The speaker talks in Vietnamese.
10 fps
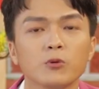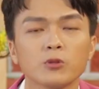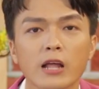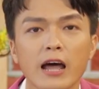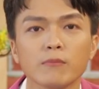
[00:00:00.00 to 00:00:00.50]

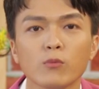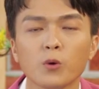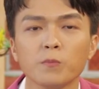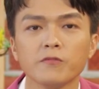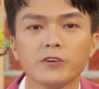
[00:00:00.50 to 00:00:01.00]
một
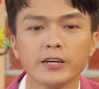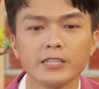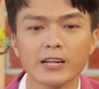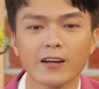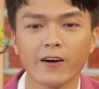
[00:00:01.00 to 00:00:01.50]
album
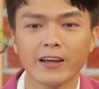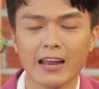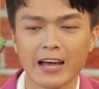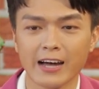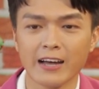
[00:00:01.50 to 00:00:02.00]
với tên gọi
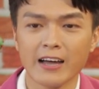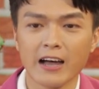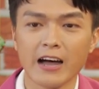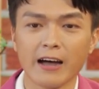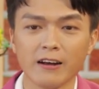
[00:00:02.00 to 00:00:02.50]
là
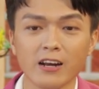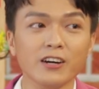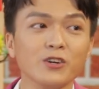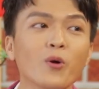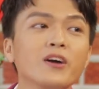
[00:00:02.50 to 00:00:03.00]
à,
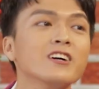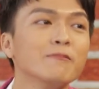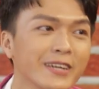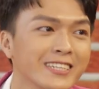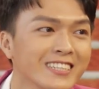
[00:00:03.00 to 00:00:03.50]
lời quê hương mình